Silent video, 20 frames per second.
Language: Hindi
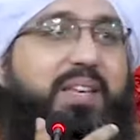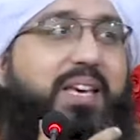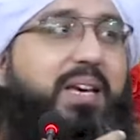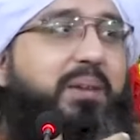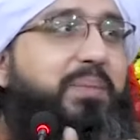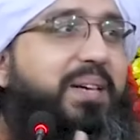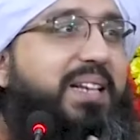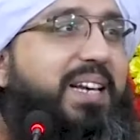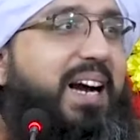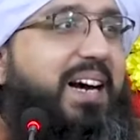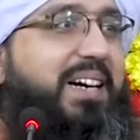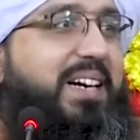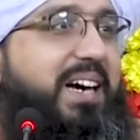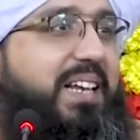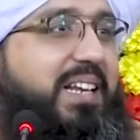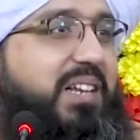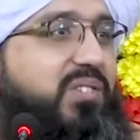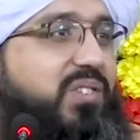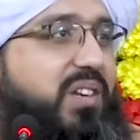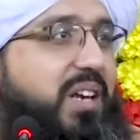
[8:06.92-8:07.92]
कि मेरे
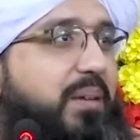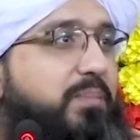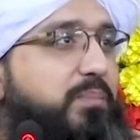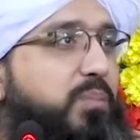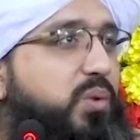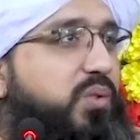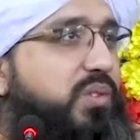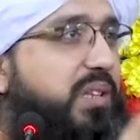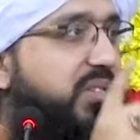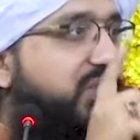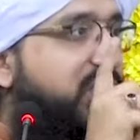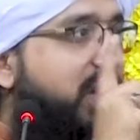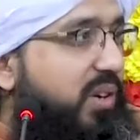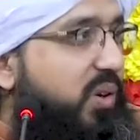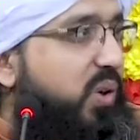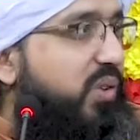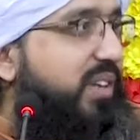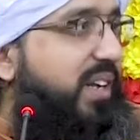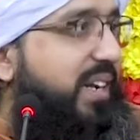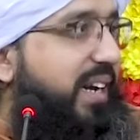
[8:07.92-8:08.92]
आका इस्लाम मुतसर
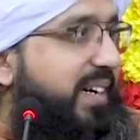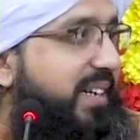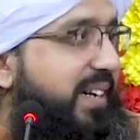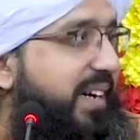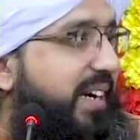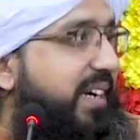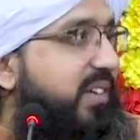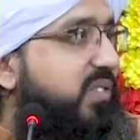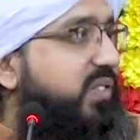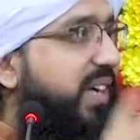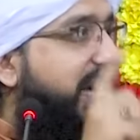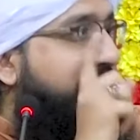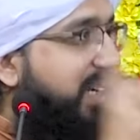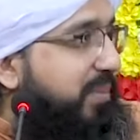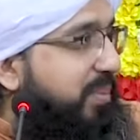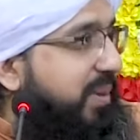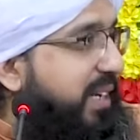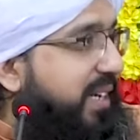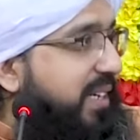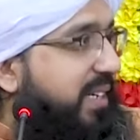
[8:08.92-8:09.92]
रोज़े रख रहे हैं
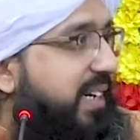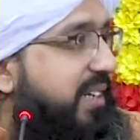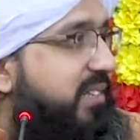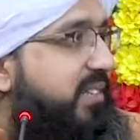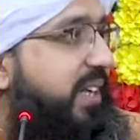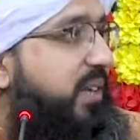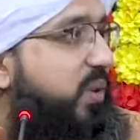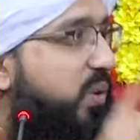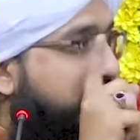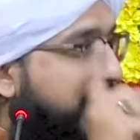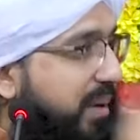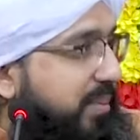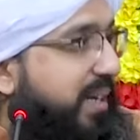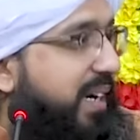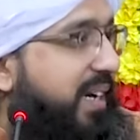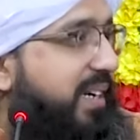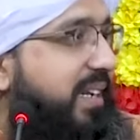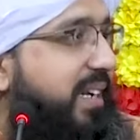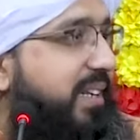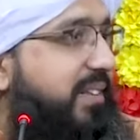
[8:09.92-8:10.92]
सैरी भी नहीं करते रोज़ा भी
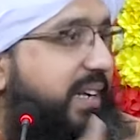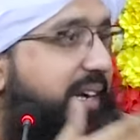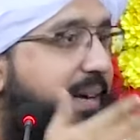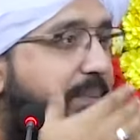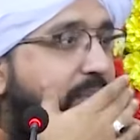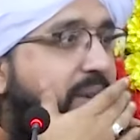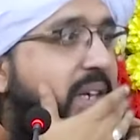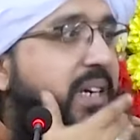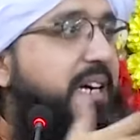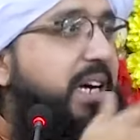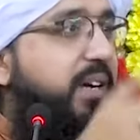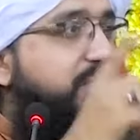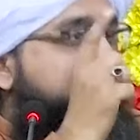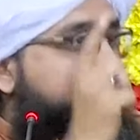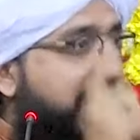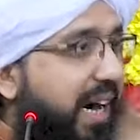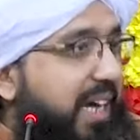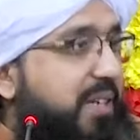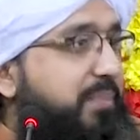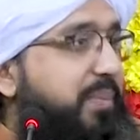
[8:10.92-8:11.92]
रख लेते हैं
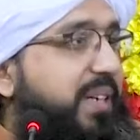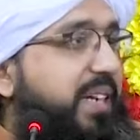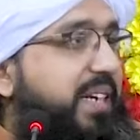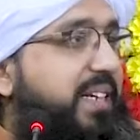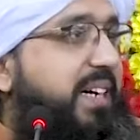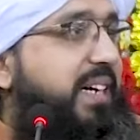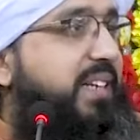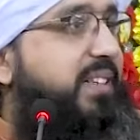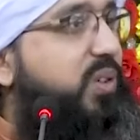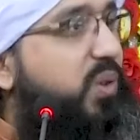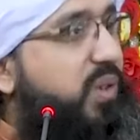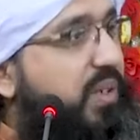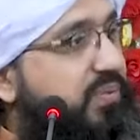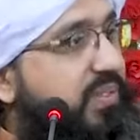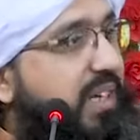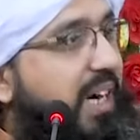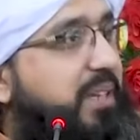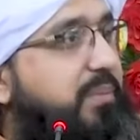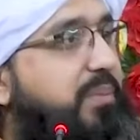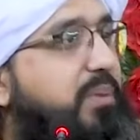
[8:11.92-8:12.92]
इफ्तार भी नहीं करते और
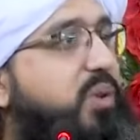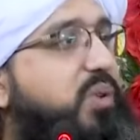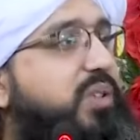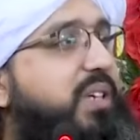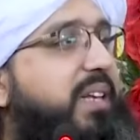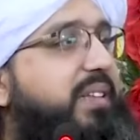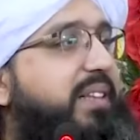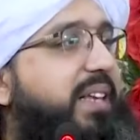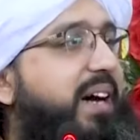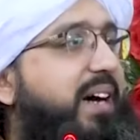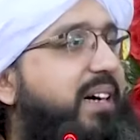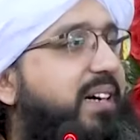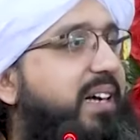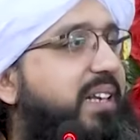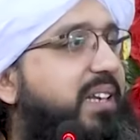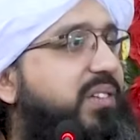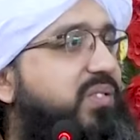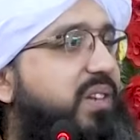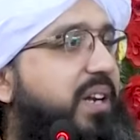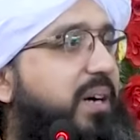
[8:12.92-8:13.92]
इफ्तार भी हो जाता है
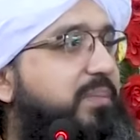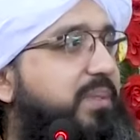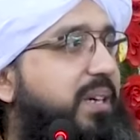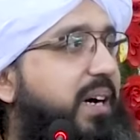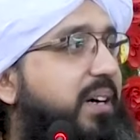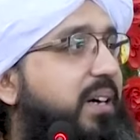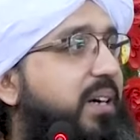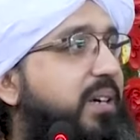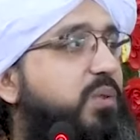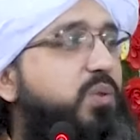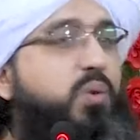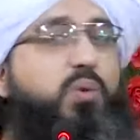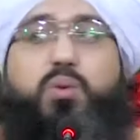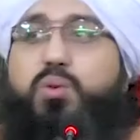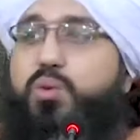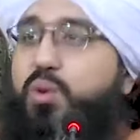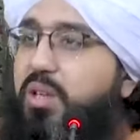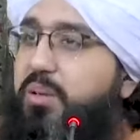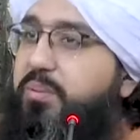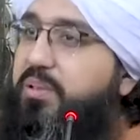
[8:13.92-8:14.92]
आका का तो
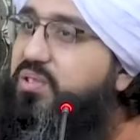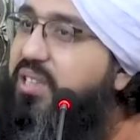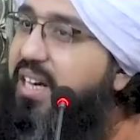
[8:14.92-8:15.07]
उन्होंने भी